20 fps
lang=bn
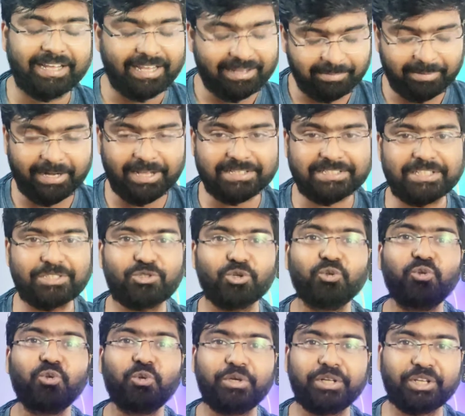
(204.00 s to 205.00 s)
এবারে আসি
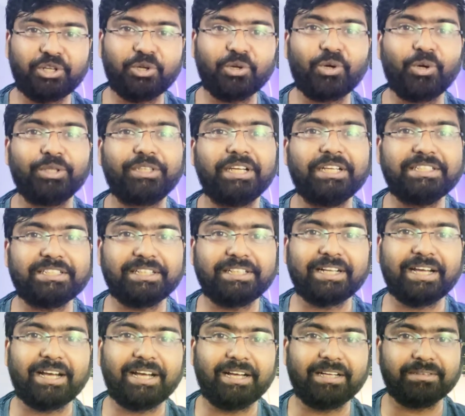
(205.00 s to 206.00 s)
যৌতুগৃহর কথায়
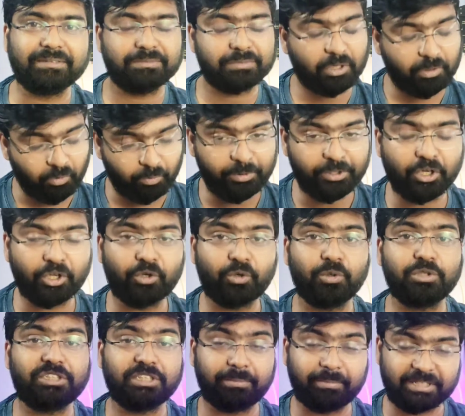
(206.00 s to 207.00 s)
যেটা অভিনয়
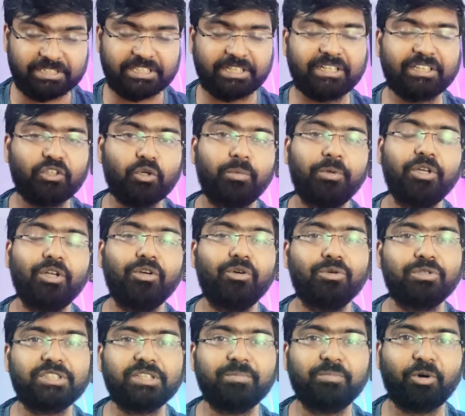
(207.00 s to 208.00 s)
করছেন বা যেটাতে অভিনয়
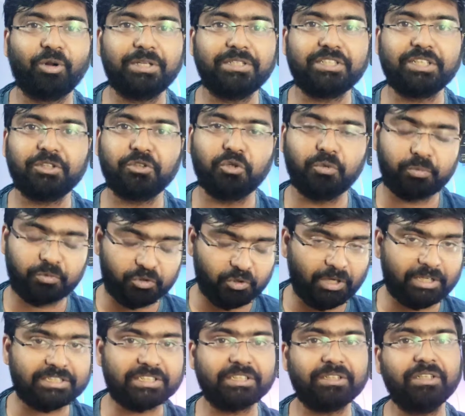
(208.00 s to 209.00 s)
করছেন মনি সেনগুপ্ত
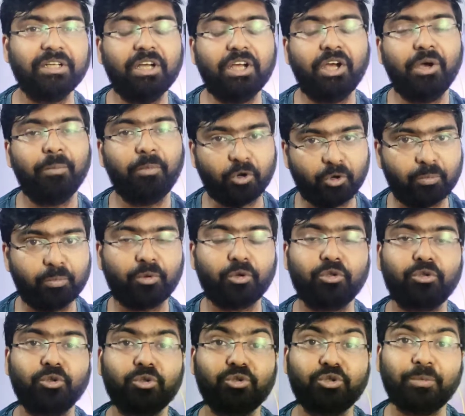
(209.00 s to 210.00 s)
আছেন
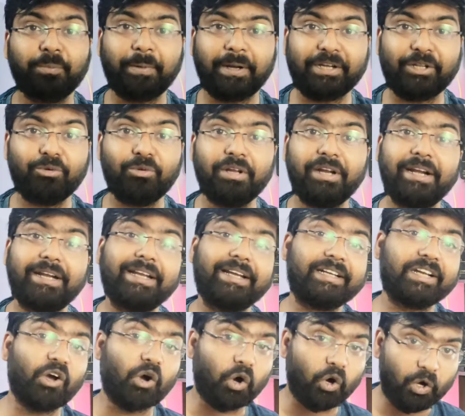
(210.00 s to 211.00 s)
পরমব্রত তো পার্টিকুলার এটা
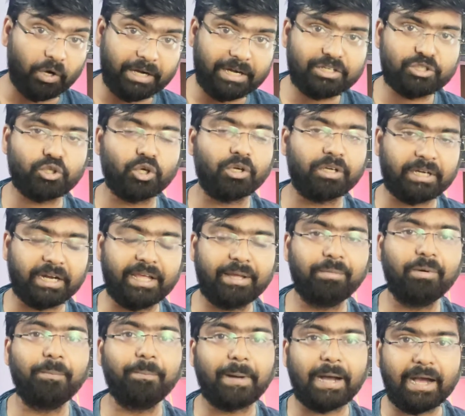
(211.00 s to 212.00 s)
একটা হরার জনরা
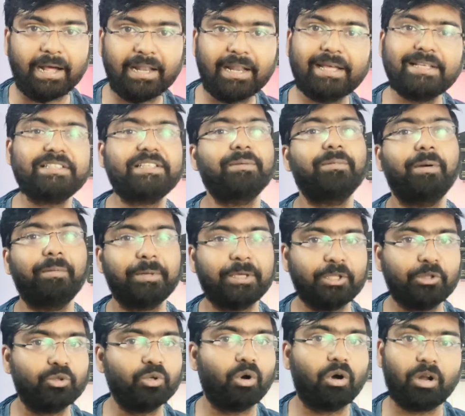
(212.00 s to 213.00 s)
এবং বাংলায় সেভাবে
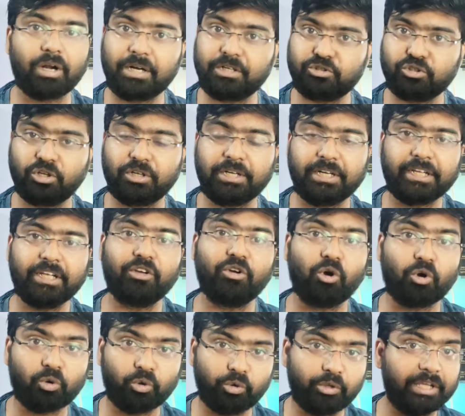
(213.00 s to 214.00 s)
কিন্তু হরার জনরাকে
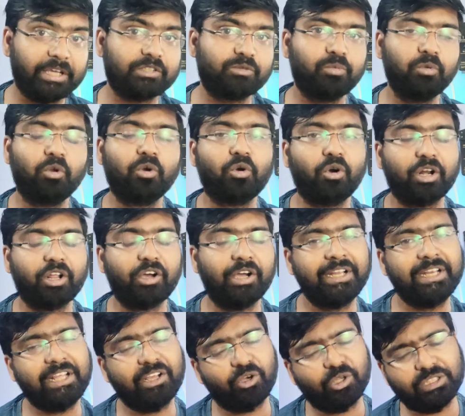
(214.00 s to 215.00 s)
কখনোই এক্সপ্লোর করা
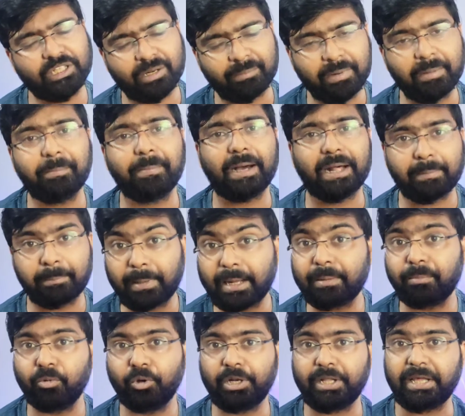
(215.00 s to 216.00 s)
হয়নি কথাটা আমরা
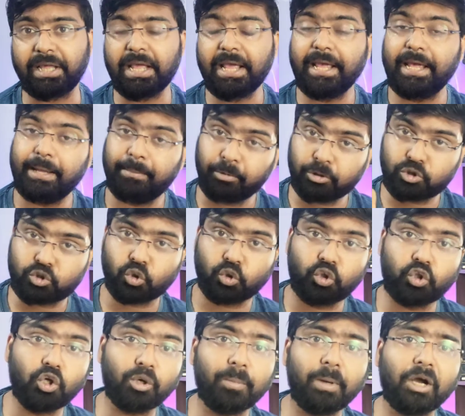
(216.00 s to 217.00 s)
বারবার বলি এবং
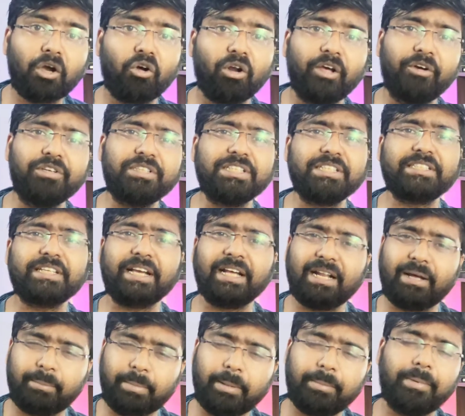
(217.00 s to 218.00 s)
যদিও বা করা হয়েছে
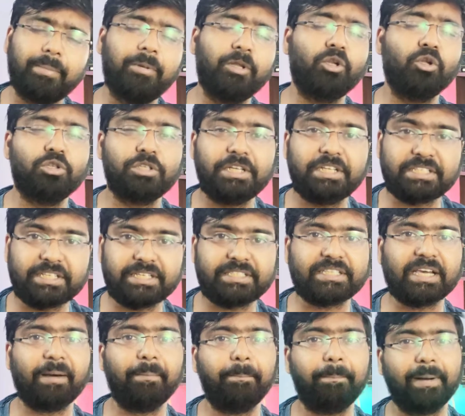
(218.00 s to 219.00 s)
সেখানে আমরা বিভিন্ন জিনিসের
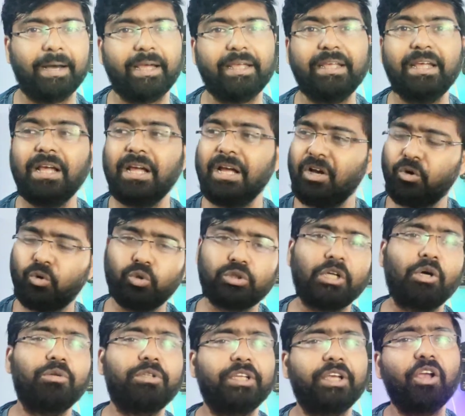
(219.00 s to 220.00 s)
ছাপ পাই
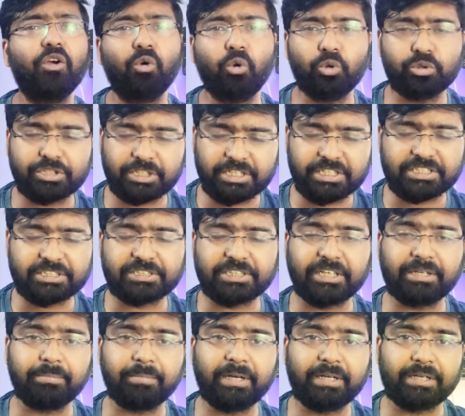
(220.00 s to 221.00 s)
কোথাও থেকে কোনো জিনিস
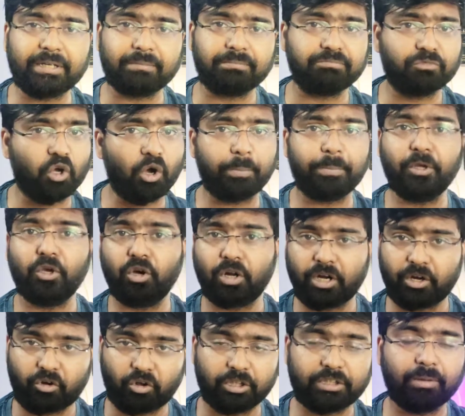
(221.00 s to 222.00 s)
ট্রিটমেন্ট কপি
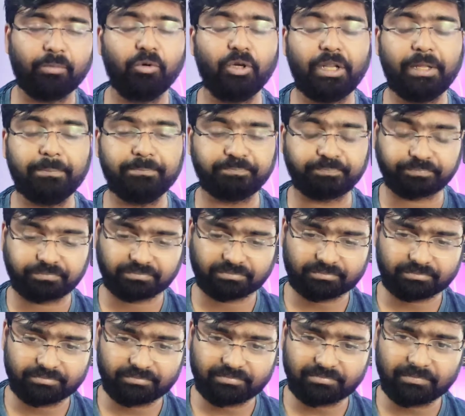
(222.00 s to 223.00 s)
করার কথা বলি
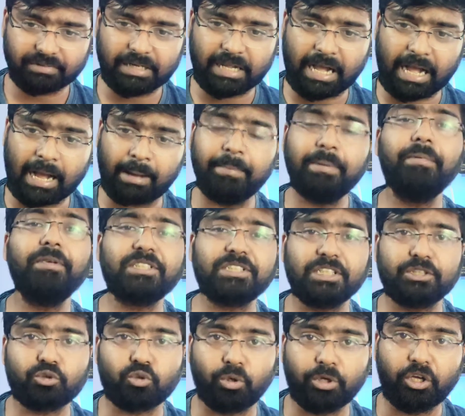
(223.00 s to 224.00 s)
আমি
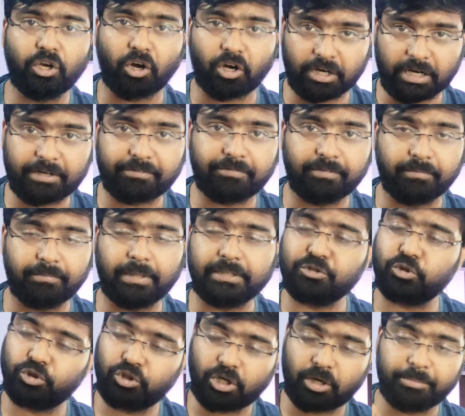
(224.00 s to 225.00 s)
বিশ্বাস করি হরার ফিল্মে
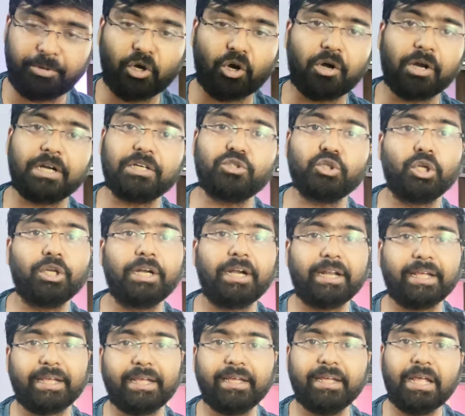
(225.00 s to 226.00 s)
যদিও আমি হরার
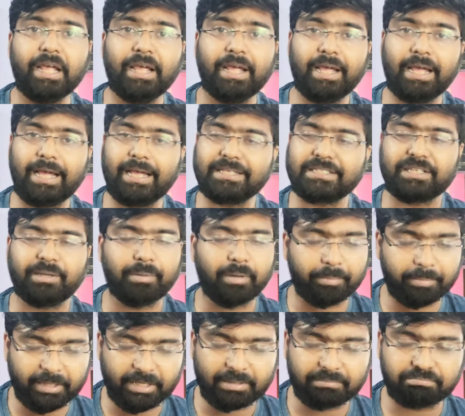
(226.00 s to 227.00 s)
জনরাটাকে
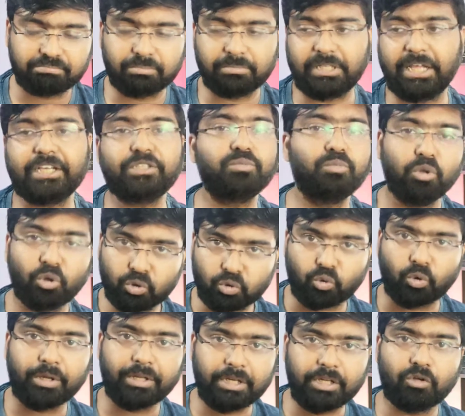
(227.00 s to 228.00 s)
সেভাবে এক্সপ্লোর
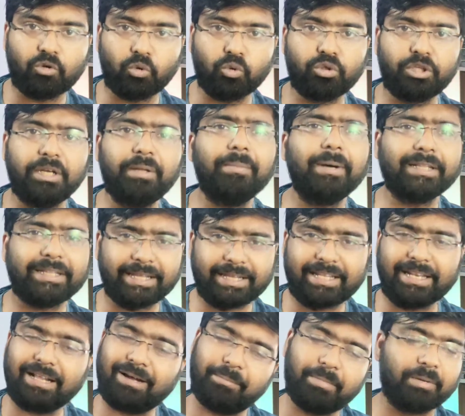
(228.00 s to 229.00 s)
করিনি কোনোদিনই বা
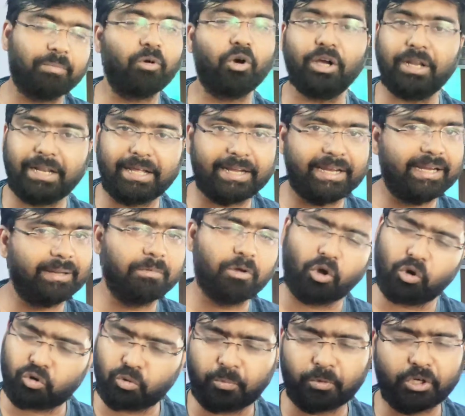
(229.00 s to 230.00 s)
দেখি না আমার ভয় লাগে এটা আমি
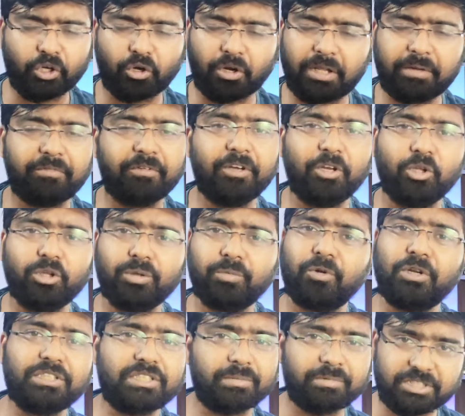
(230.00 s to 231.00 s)
অকুপটা অনেক ভিডিওতে
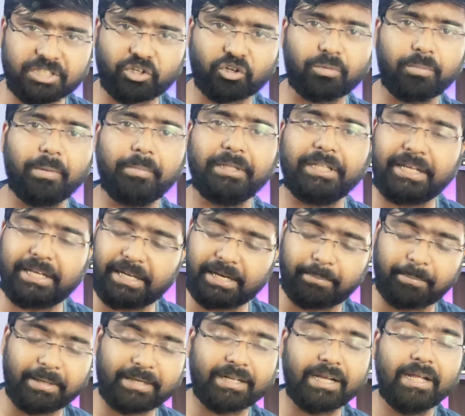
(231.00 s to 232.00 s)
বলেছি আমি সেরকম ভাবে দেখি
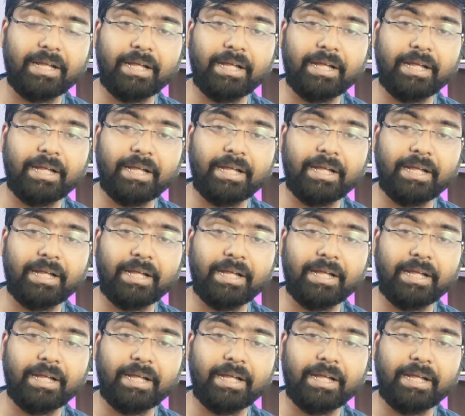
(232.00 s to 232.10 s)
না বাট